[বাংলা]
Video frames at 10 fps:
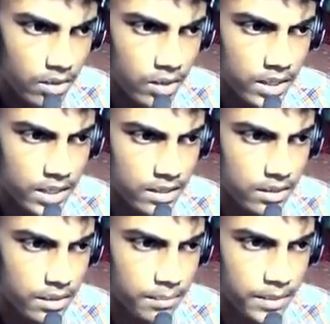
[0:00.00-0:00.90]
অনেক
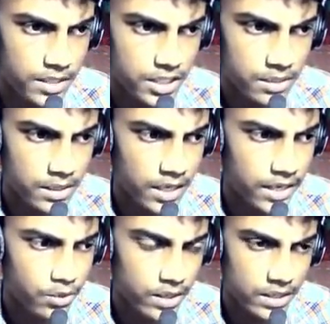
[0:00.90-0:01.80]
বেশি মানে
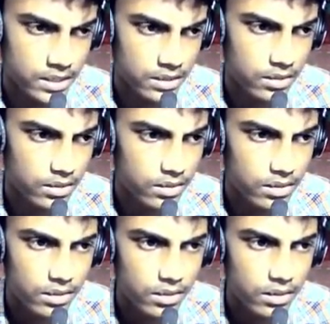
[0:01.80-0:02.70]
লেট হয়ে গেছে
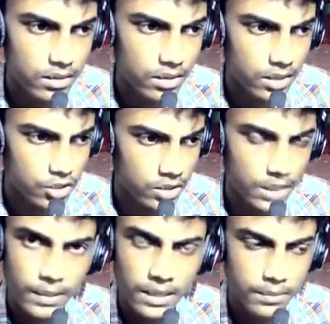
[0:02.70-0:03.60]

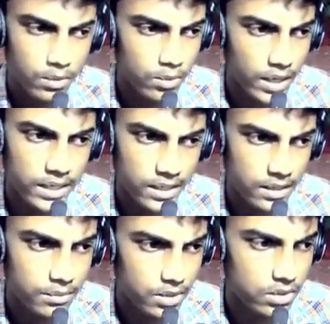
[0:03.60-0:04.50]
সন্ধ্যাবেলায় বেরোবো গাড়িটা
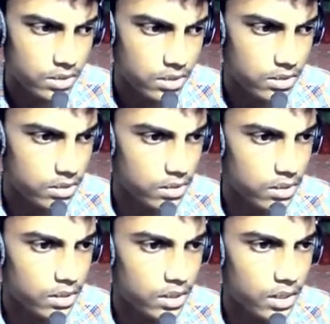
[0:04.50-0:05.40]
নিয়ে বিকজ
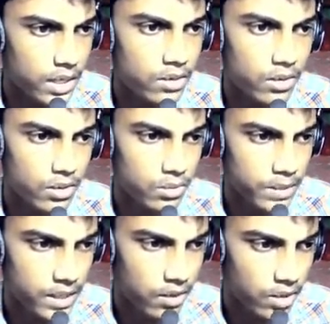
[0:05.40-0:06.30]
একটু একটু
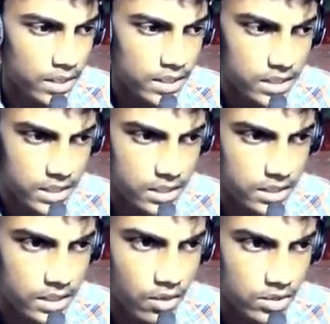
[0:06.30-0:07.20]
বিকেল হয়ে গিয়েছে
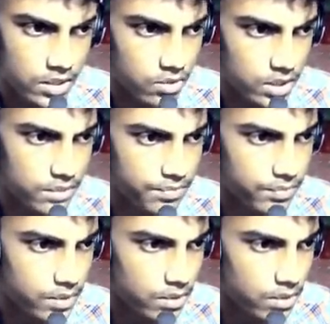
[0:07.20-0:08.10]
আজকে লস অ্যান্টোসে
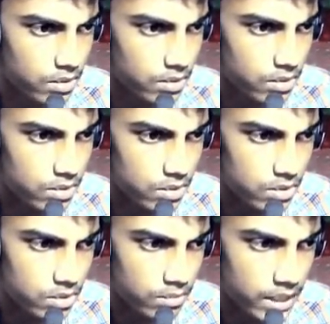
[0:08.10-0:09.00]

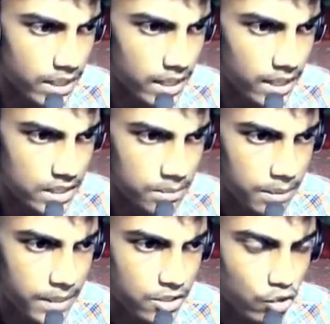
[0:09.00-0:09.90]
সো মাইকেলের কাছে
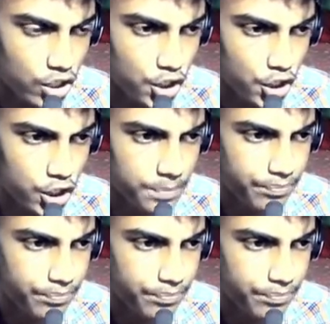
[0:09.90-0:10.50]
আমরা প্রায় চলে এসেছি